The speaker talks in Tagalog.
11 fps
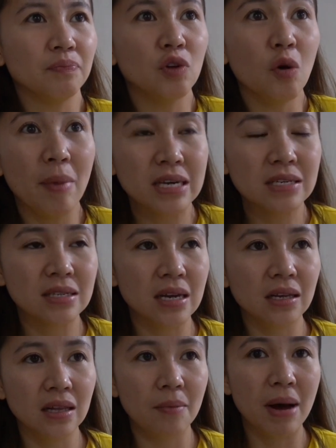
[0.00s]

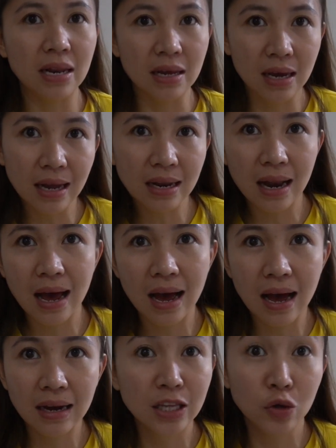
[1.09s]
domestic na balikan
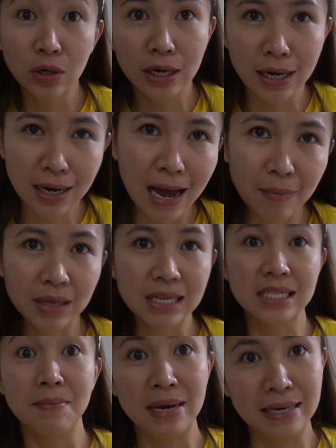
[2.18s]
lang, hindi ko na ginagamit
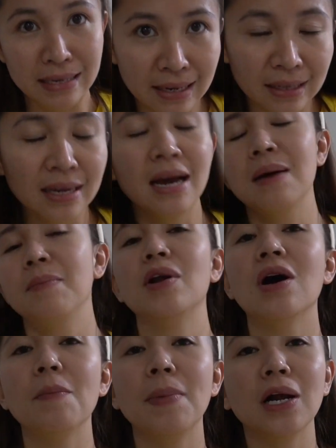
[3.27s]
kasi mainit. Pero
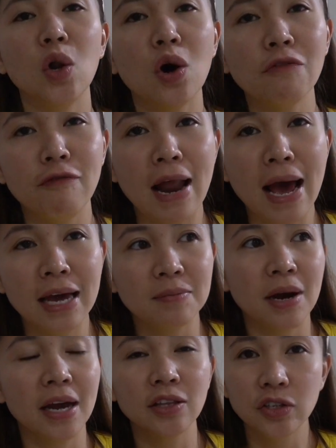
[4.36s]
kapag long flight,
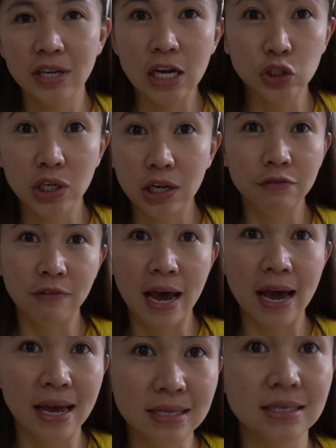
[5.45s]
mga international
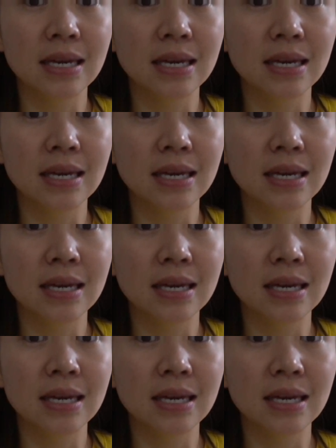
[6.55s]
flights,